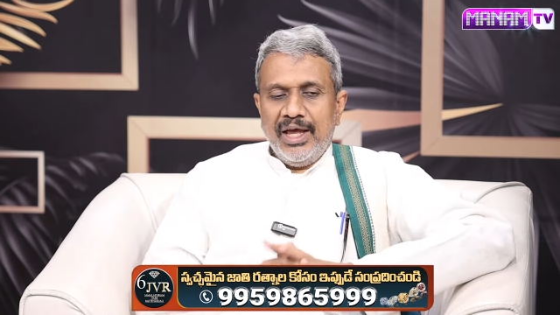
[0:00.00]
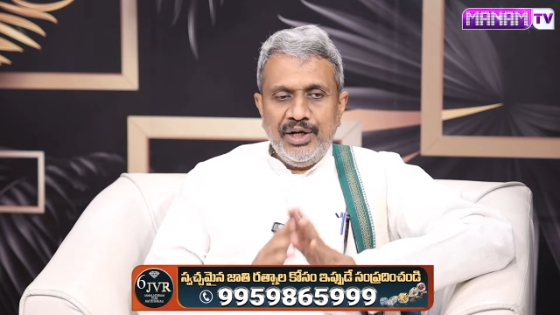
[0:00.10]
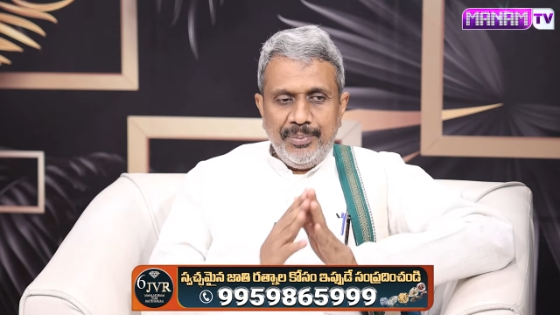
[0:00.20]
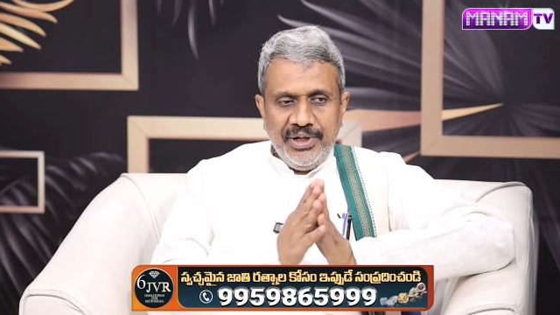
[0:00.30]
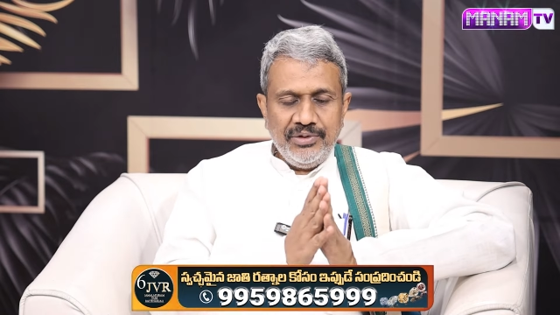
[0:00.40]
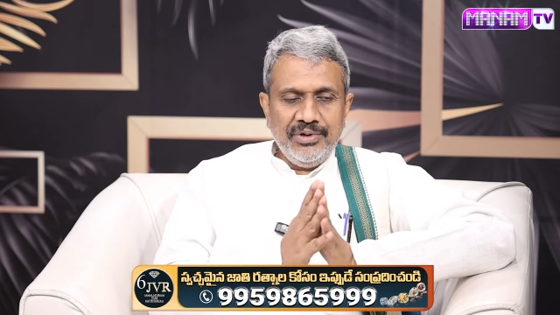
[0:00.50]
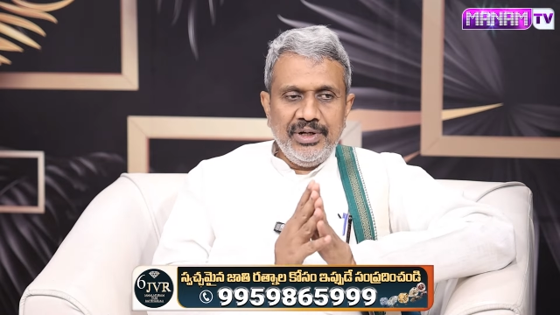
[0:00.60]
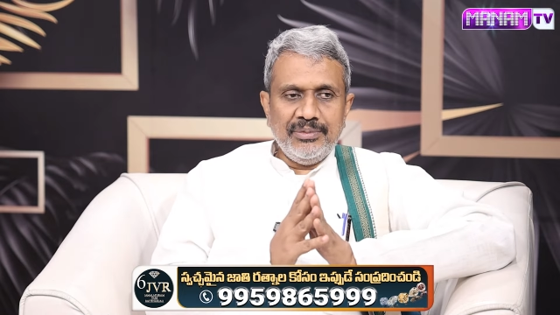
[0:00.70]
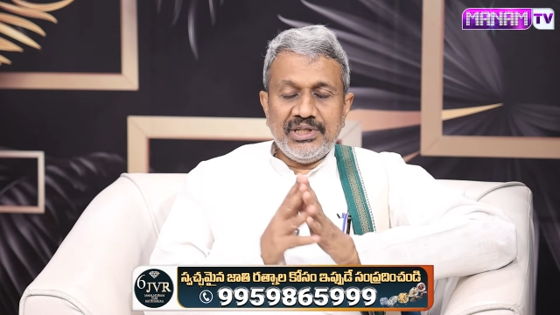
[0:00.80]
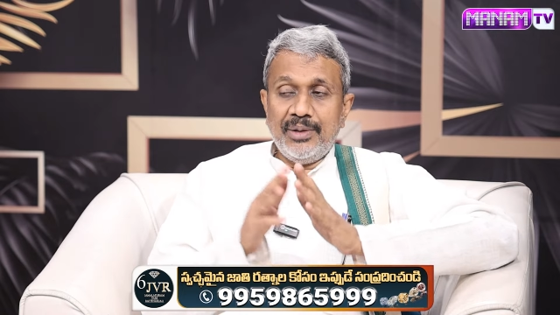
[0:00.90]
ఆయన ఎప్పుడైతే వంగి
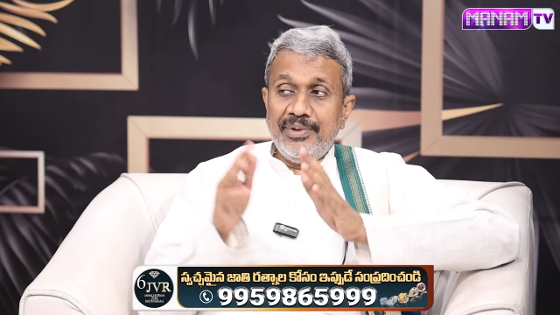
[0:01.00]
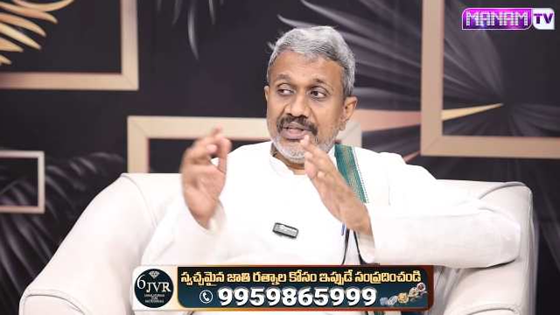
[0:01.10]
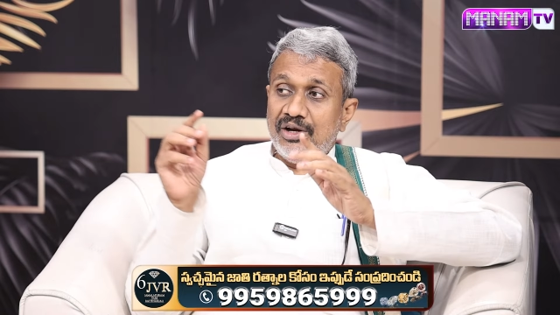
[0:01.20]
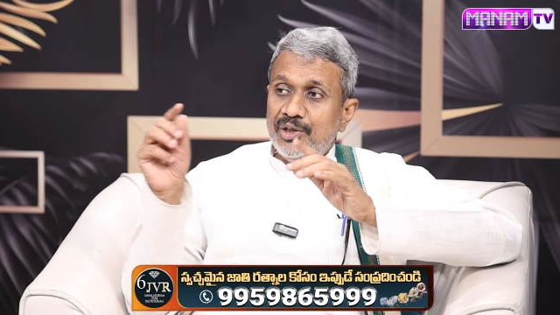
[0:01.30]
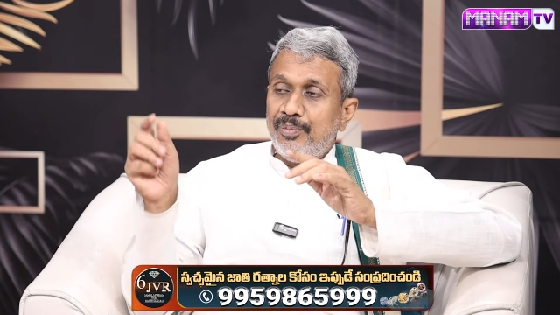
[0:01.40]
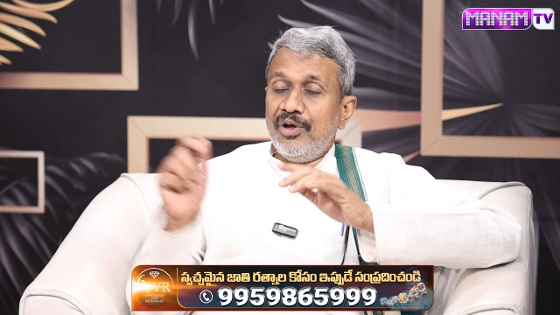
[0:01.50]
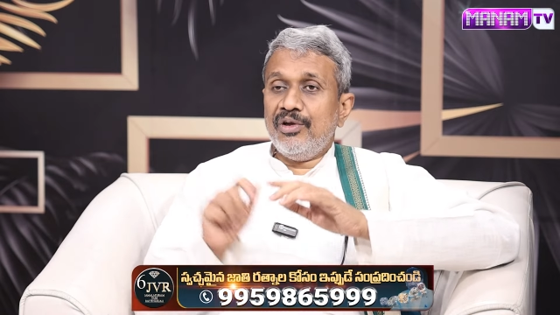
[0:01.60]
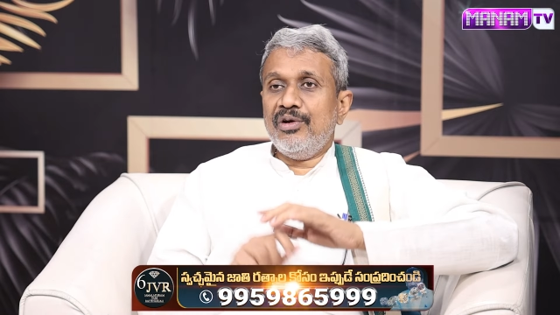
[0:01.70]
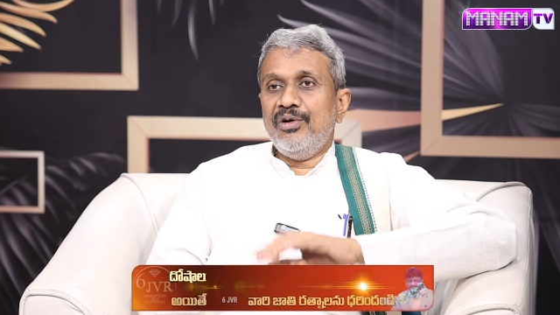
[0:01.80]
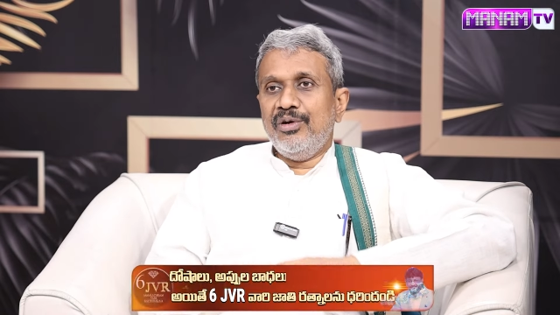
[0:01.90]
నమస్కారం పెట్టి తర్వాత
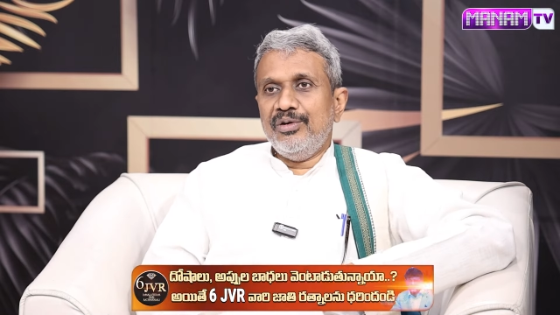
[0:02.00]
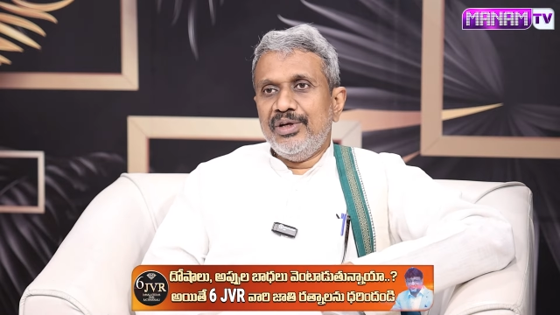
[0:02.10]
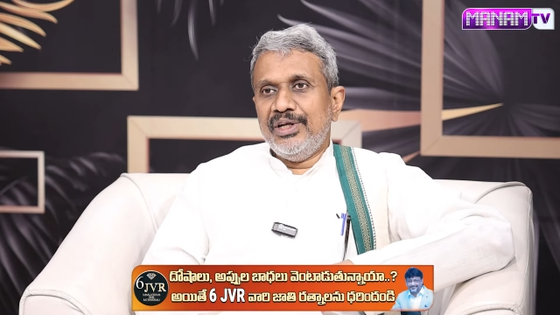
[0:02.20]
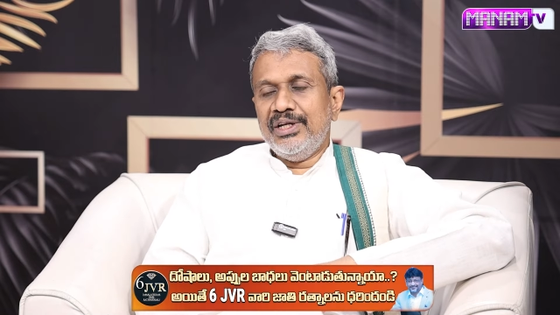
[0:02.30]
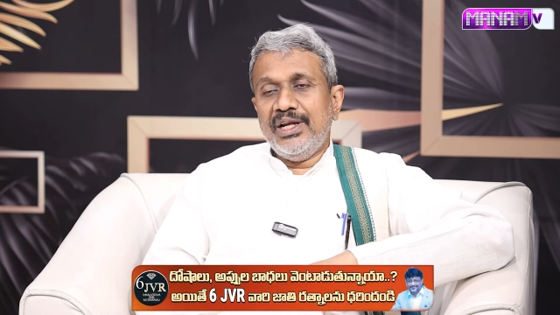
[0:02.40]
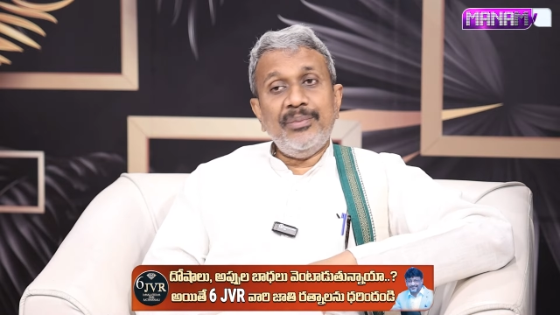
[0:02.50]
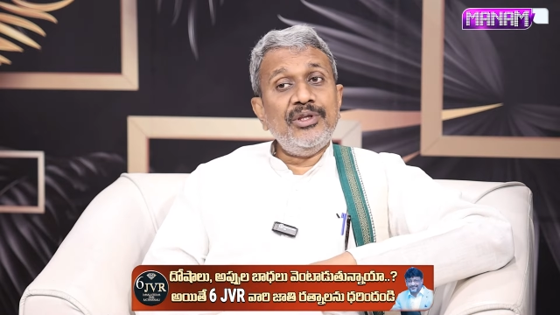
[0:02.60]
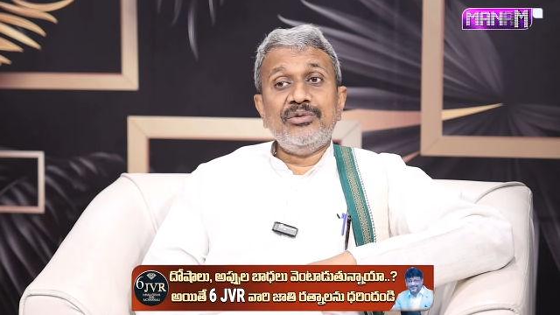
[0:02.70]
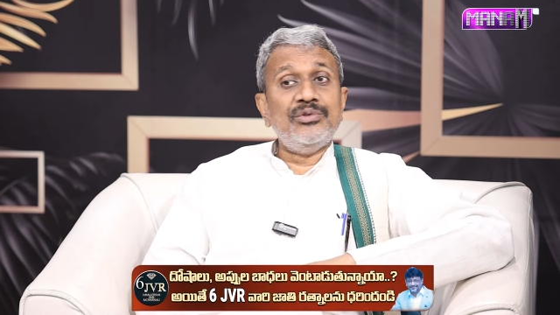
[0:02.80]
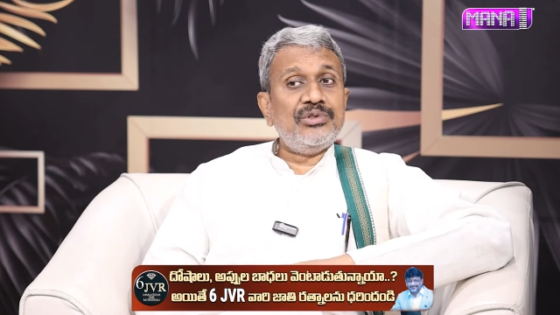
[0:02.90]
పోలవరంలో ఎన్నికలు
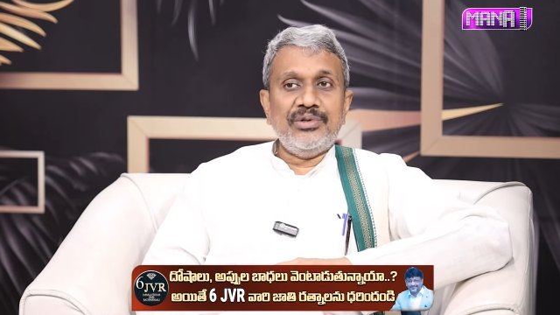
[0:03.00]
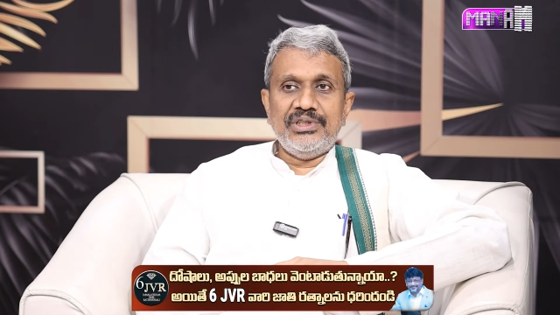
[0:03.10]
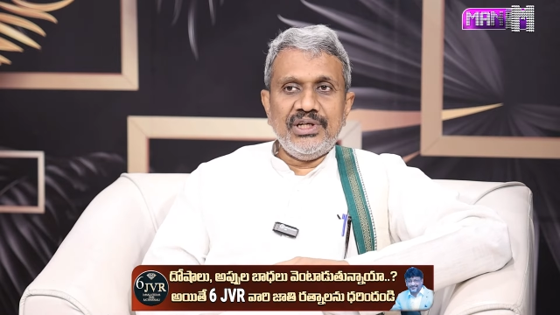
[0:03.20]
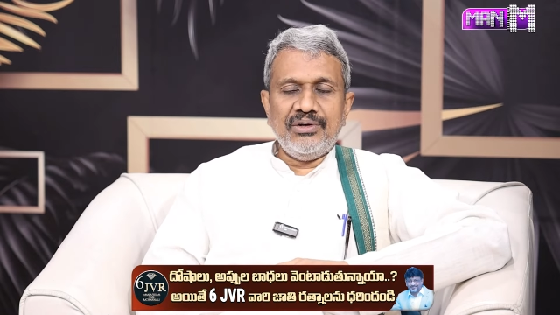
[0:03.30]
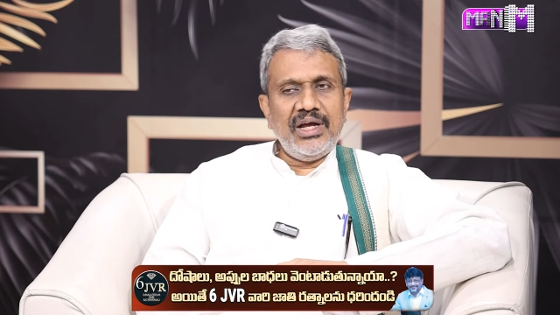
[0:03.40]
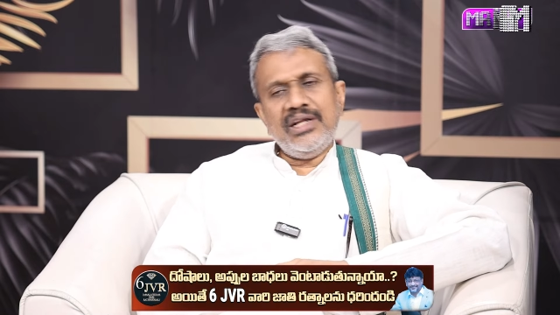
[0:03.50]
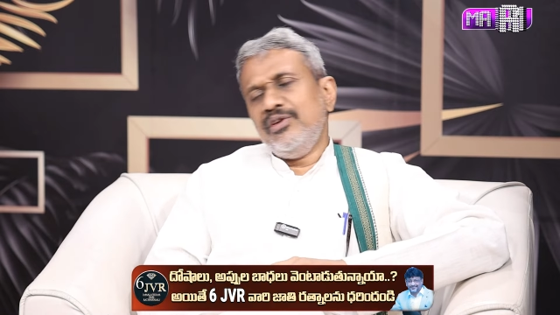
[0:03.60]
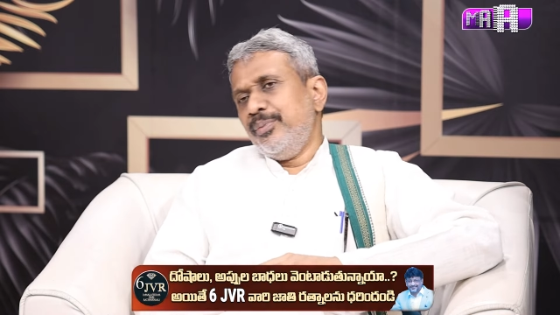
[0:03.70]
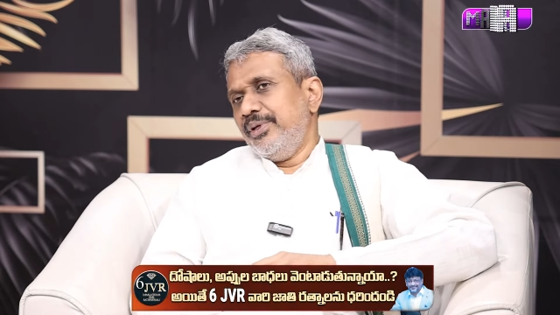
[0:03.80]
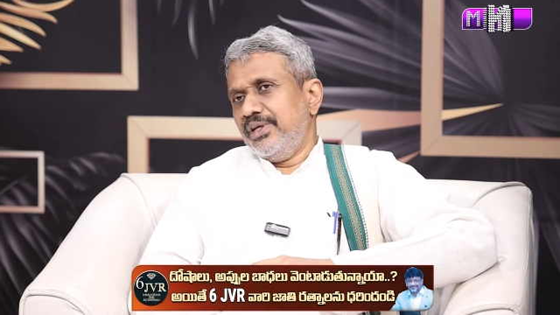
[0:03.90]
అయిపోయిందో చూసుకుని వచ్చారో
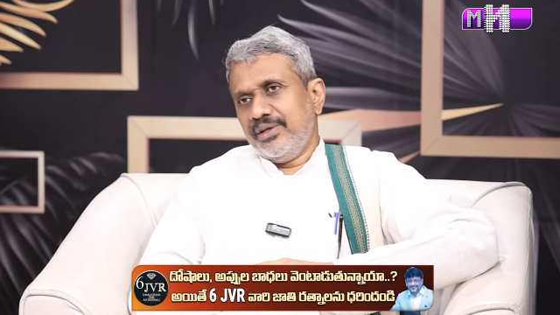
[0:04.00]
అర్థమైపోయింది